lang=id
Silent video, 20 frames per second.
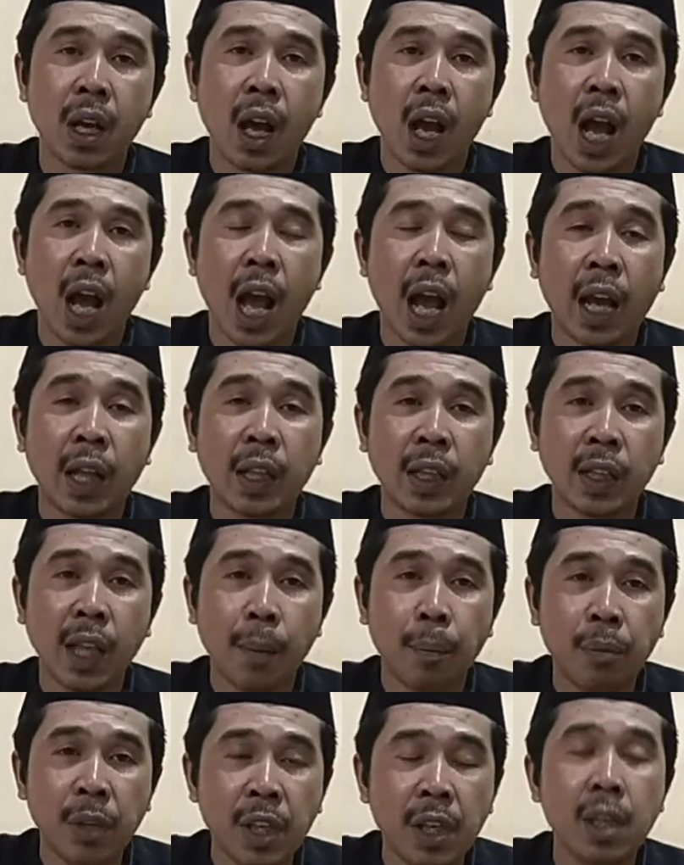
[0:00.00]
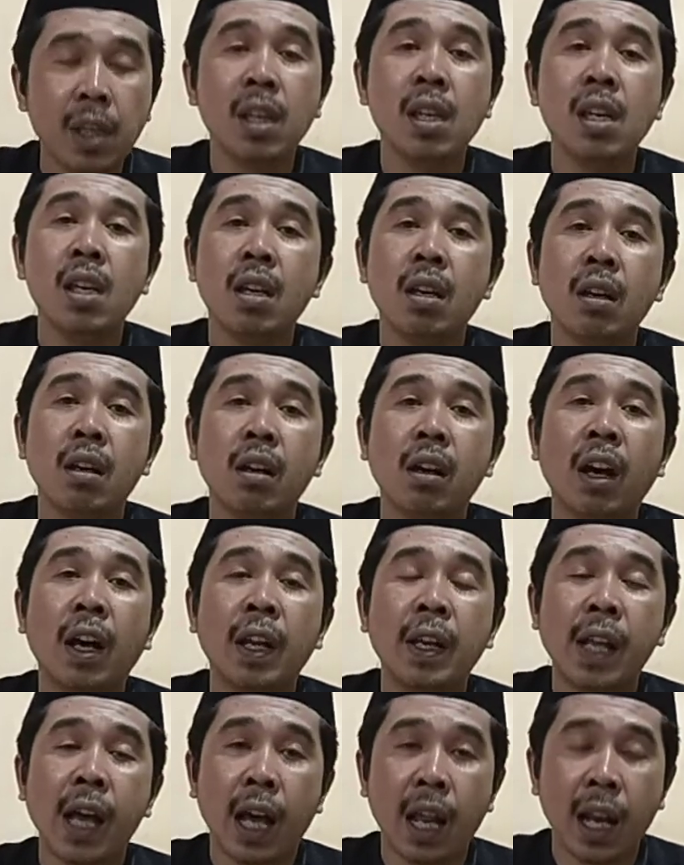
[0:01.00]
akan tetapi
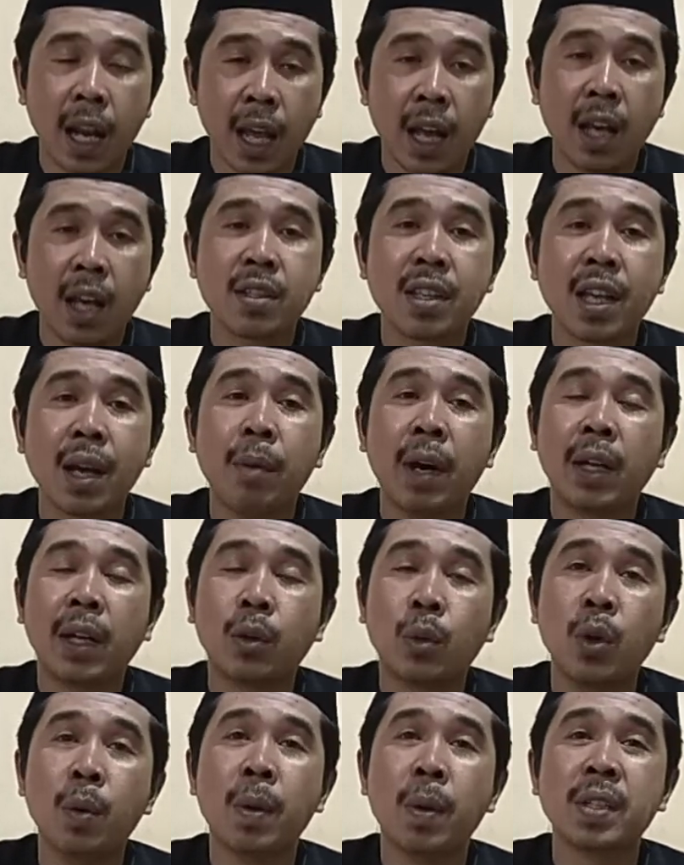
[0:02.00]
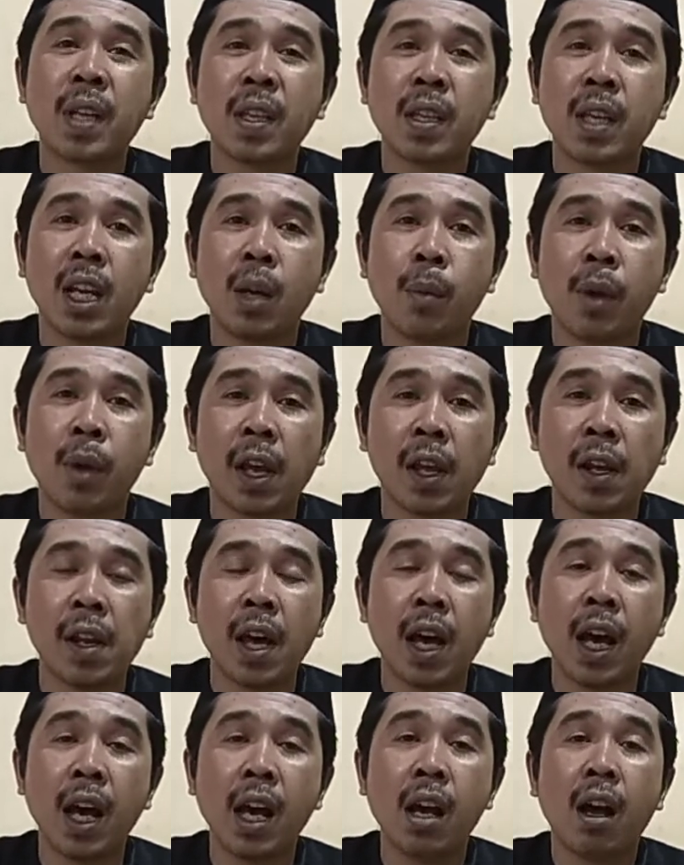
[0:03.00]
hendaklah sahabatku di anda berada
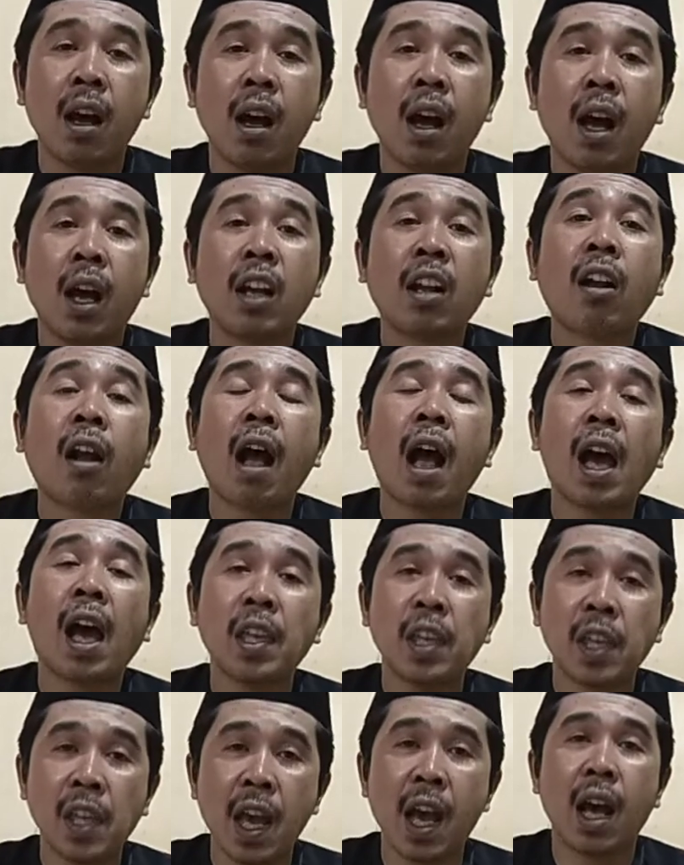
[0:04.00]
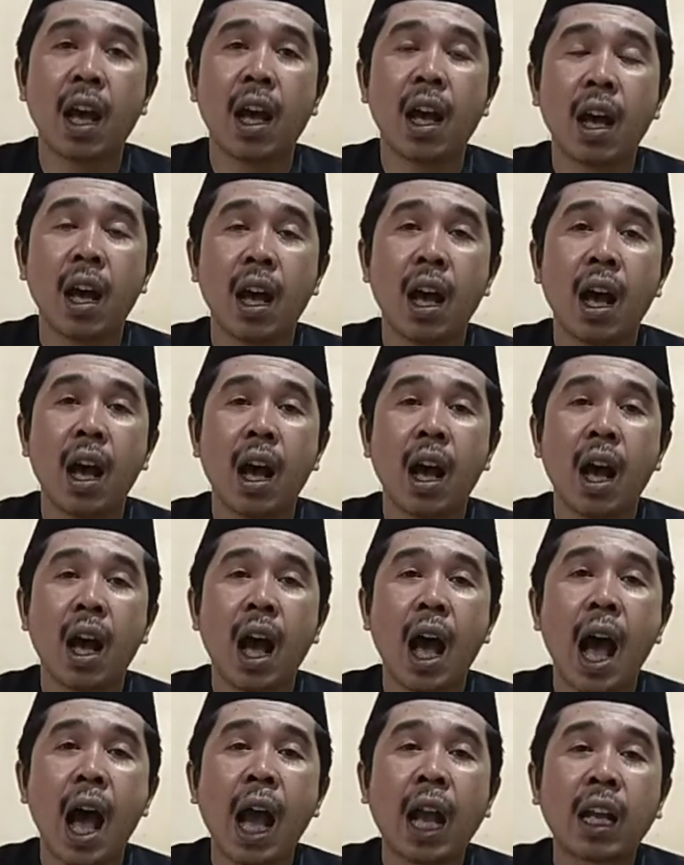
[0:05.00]
kaya
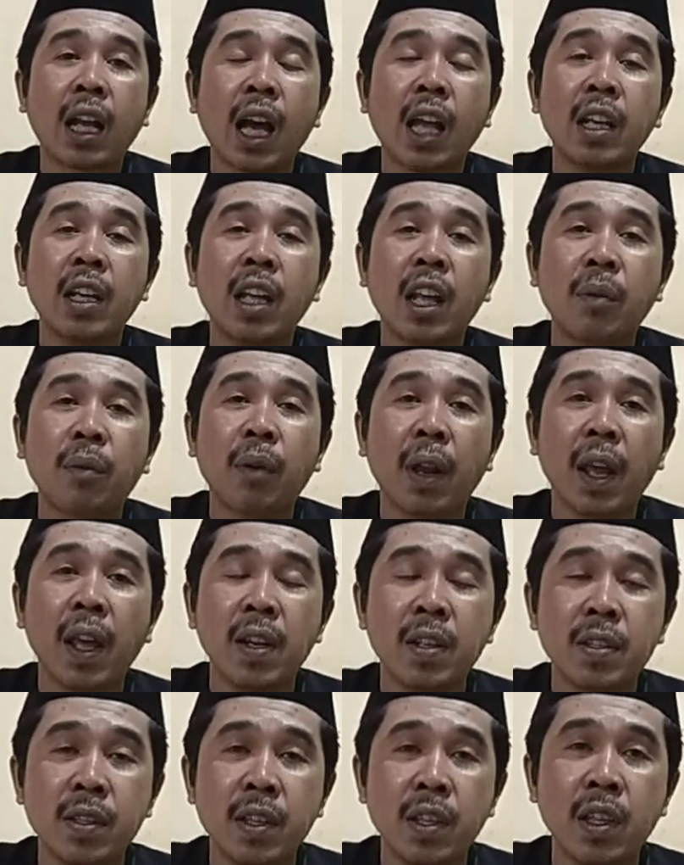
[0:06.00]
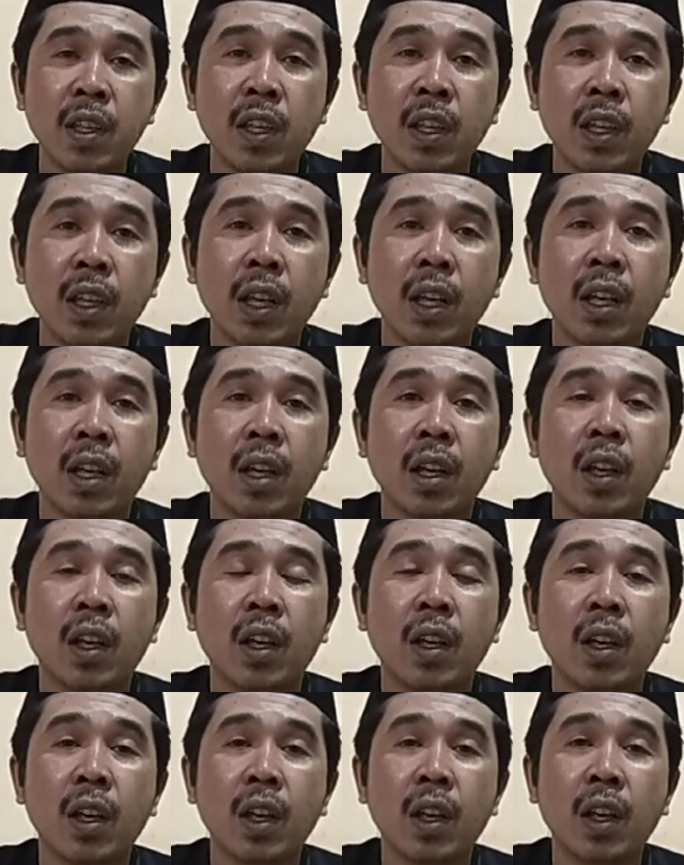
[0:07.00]
akan referensi
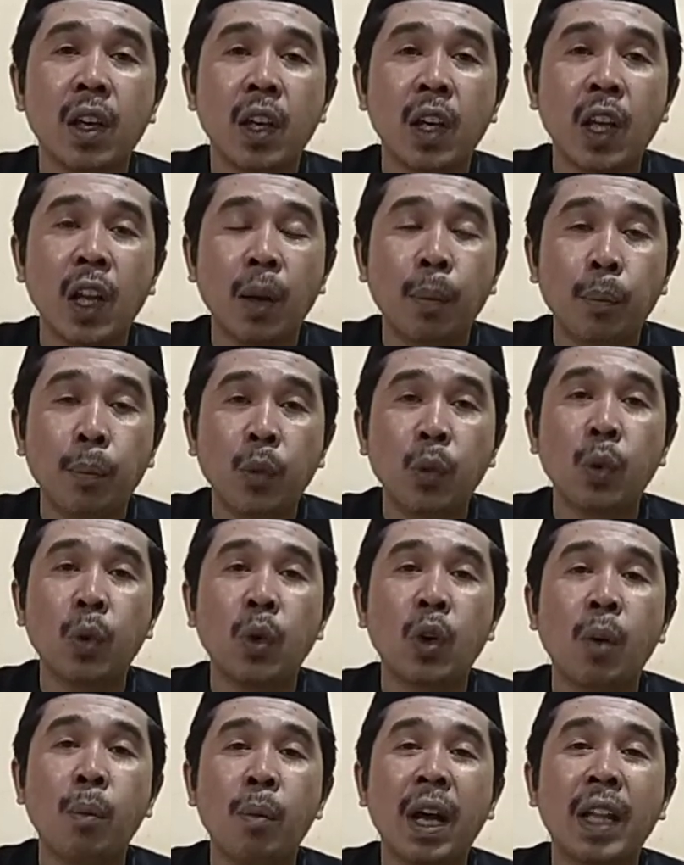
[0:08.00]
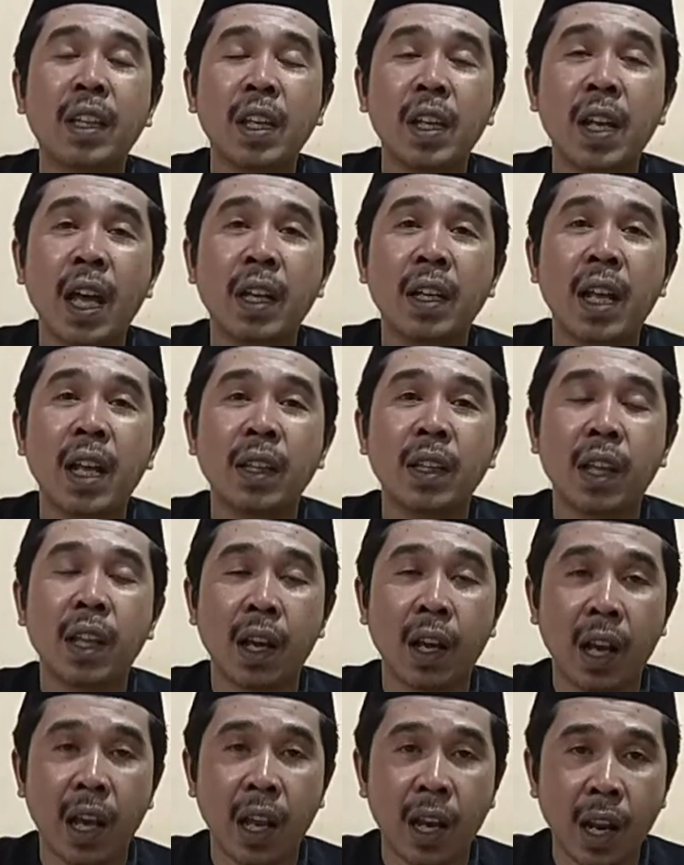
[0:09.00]
ilmu kebatinan dan
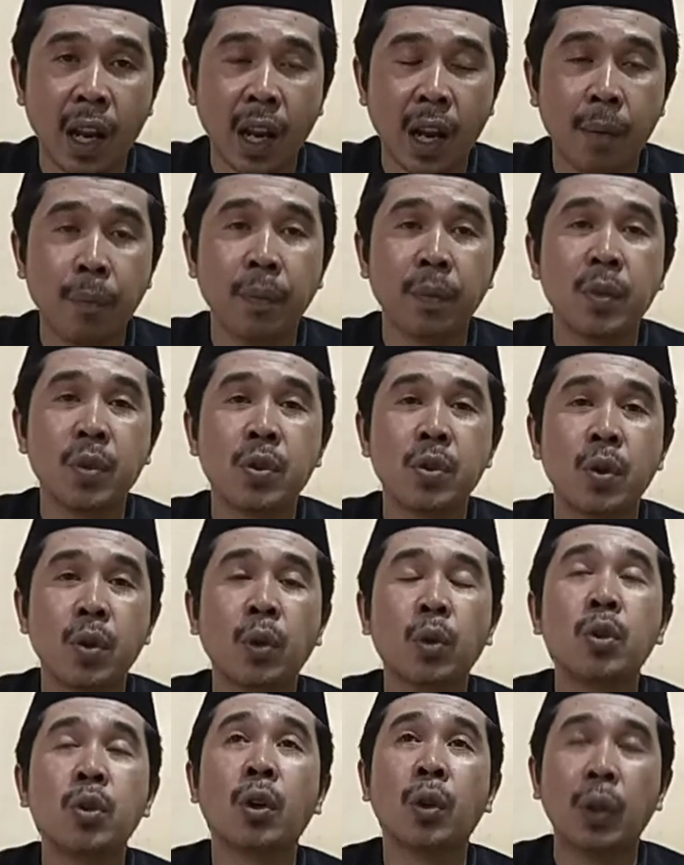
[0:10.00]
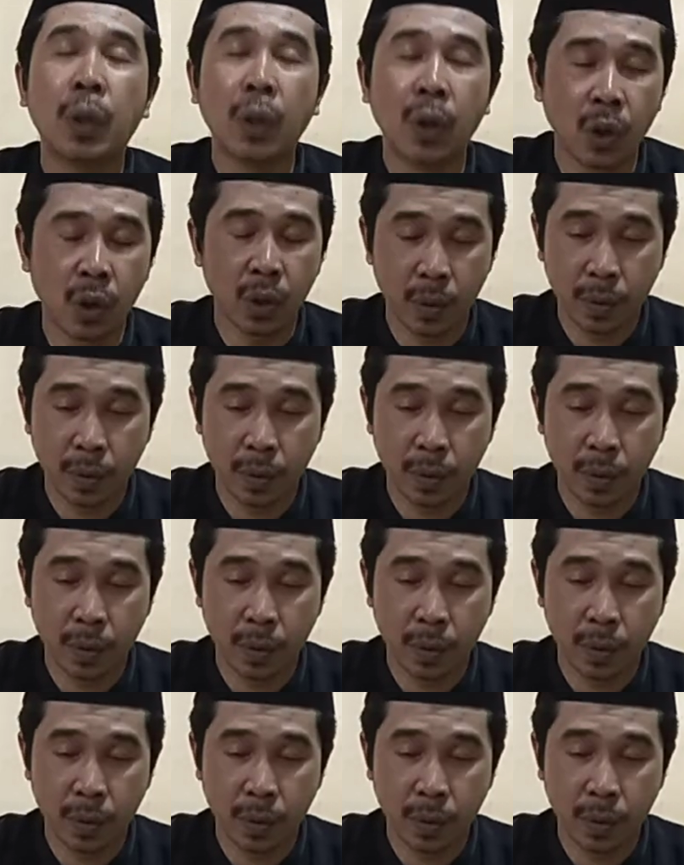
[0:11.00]
tenaga dalam suatu contoh